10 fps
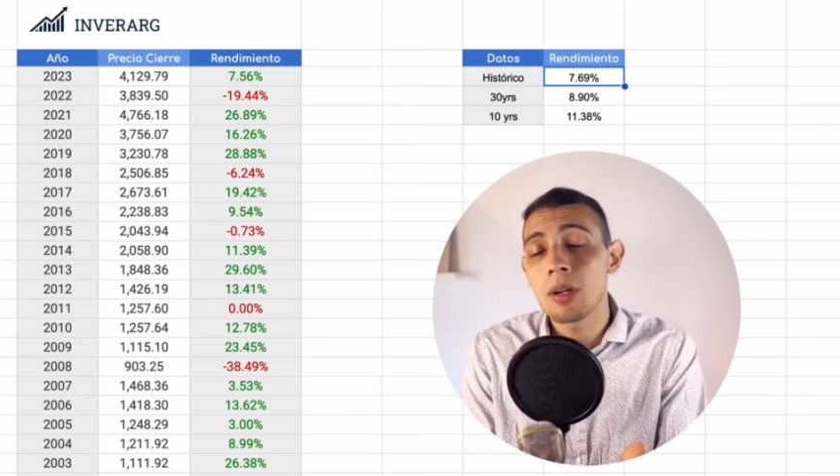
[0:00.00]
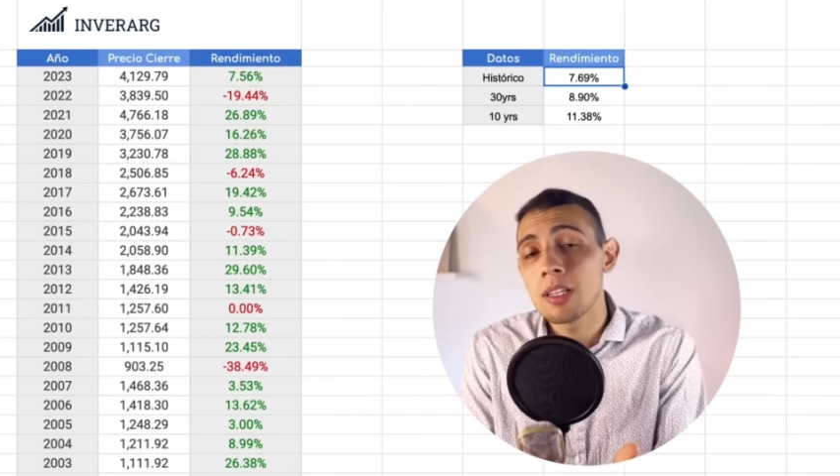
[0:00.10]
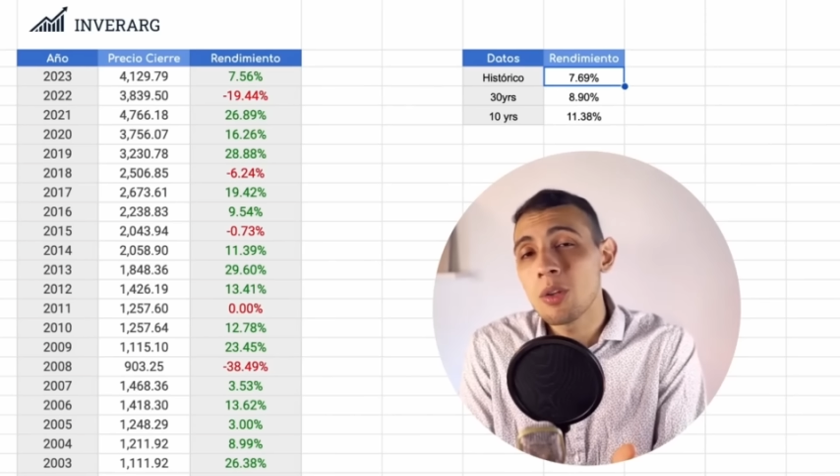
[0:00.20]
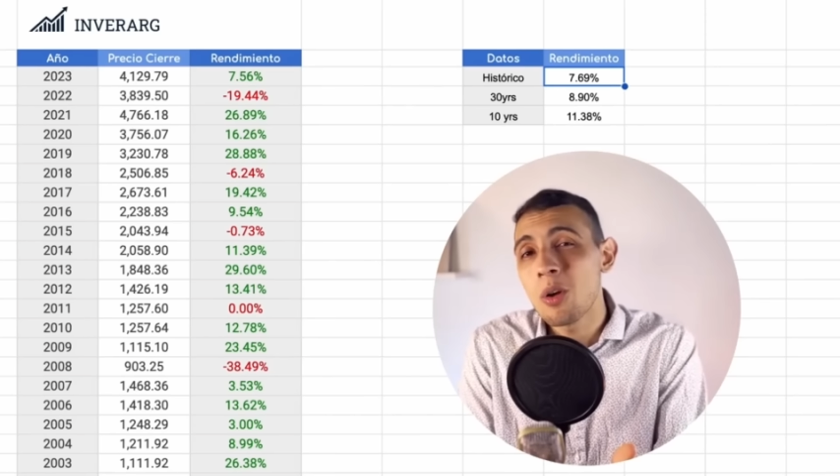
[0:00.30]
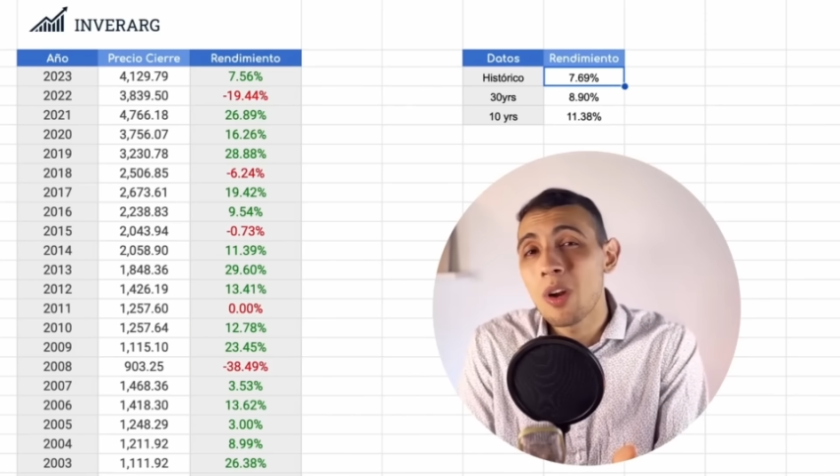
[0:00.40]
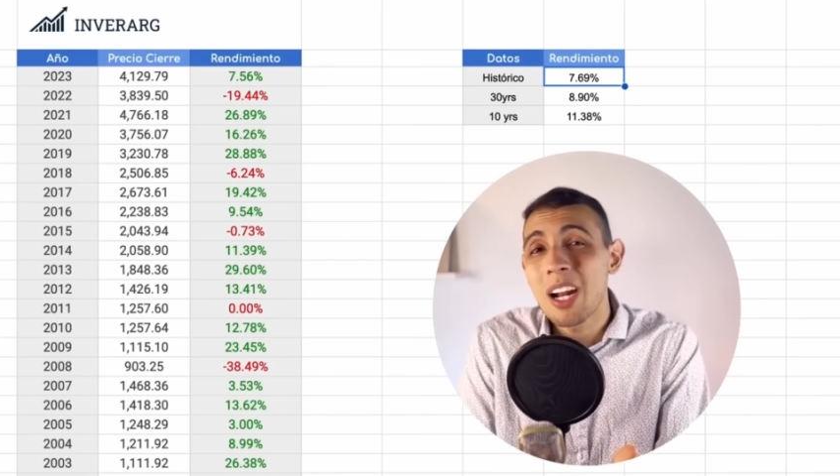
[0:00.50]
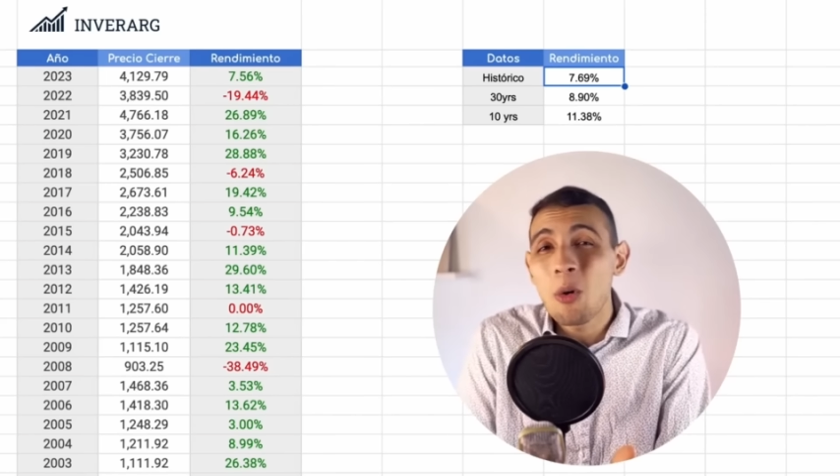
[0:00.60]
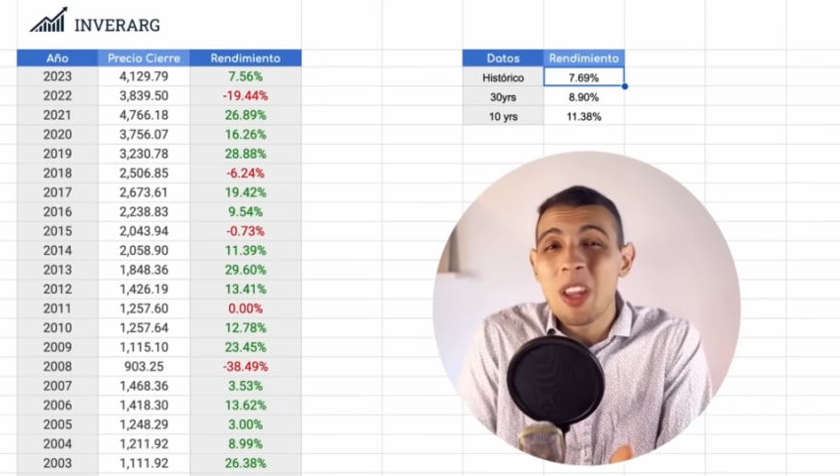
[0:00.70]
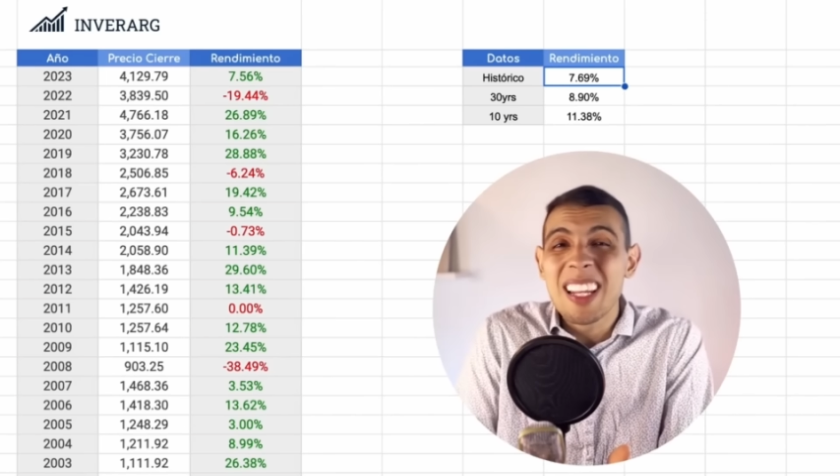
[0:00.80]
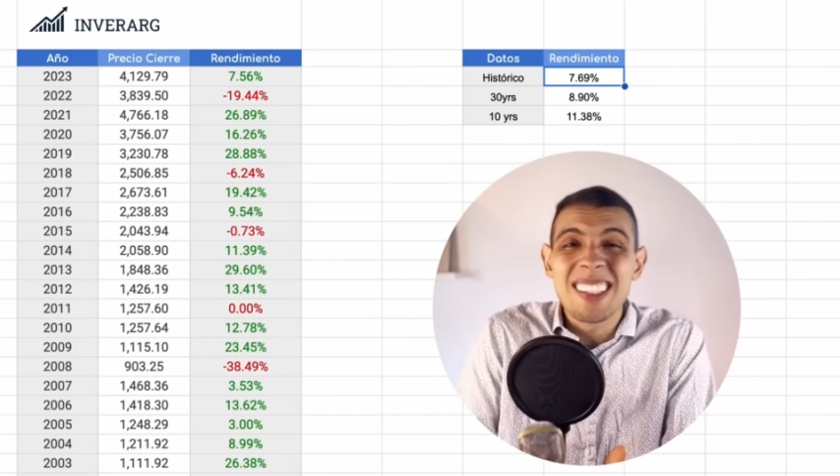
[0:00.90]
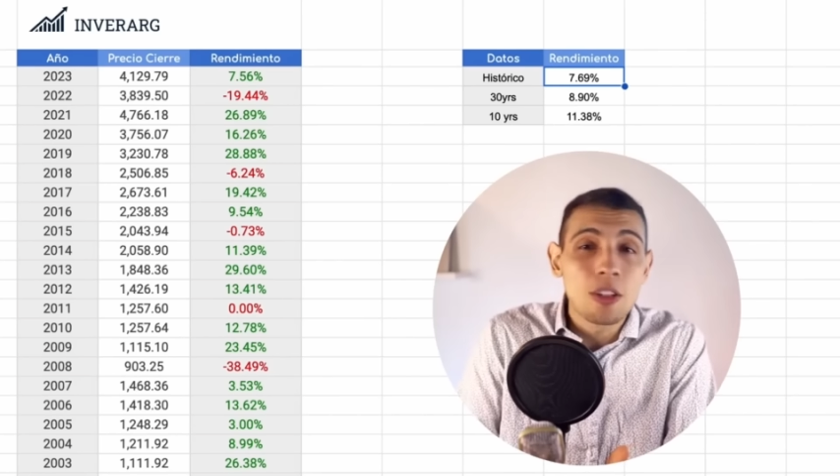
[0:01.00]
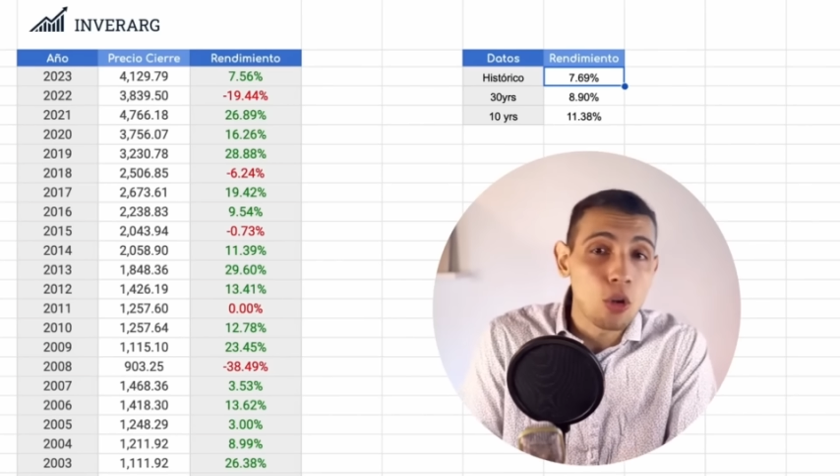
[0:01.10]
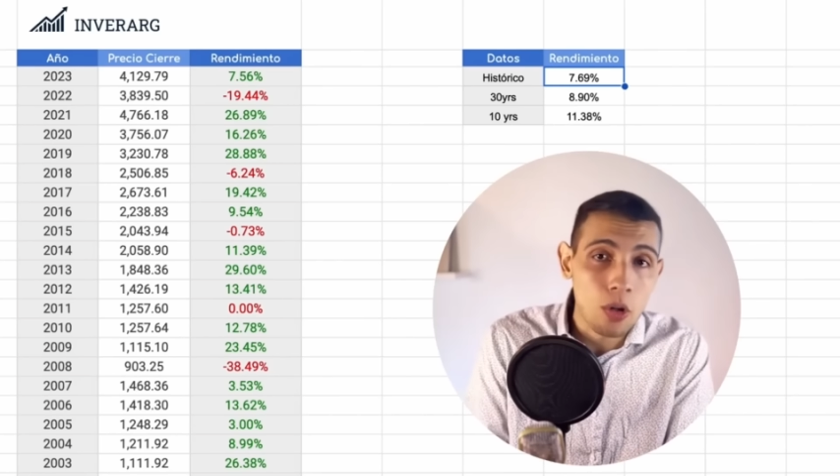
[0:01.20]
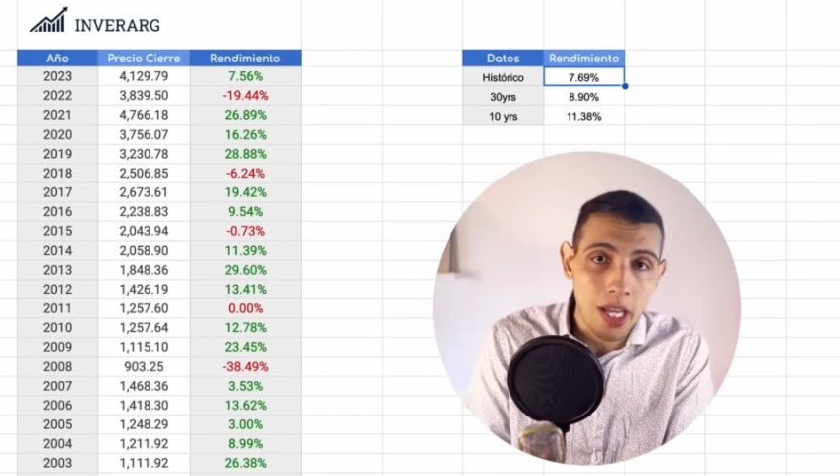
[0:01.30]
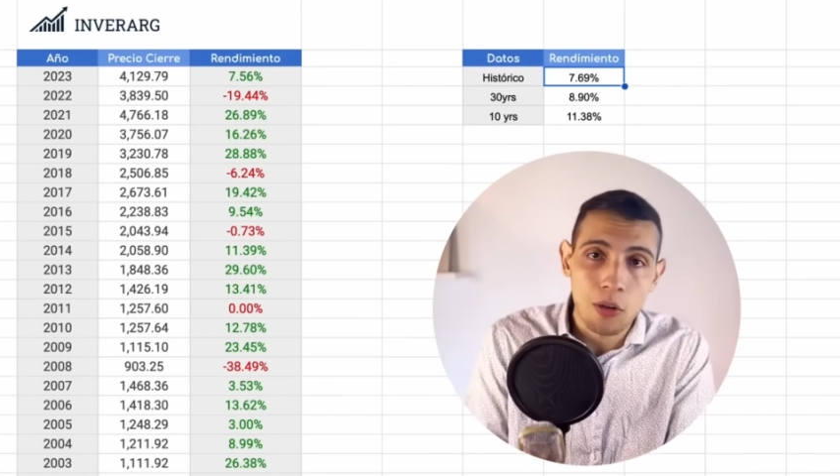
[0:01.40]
rendido a lo largo de la historia,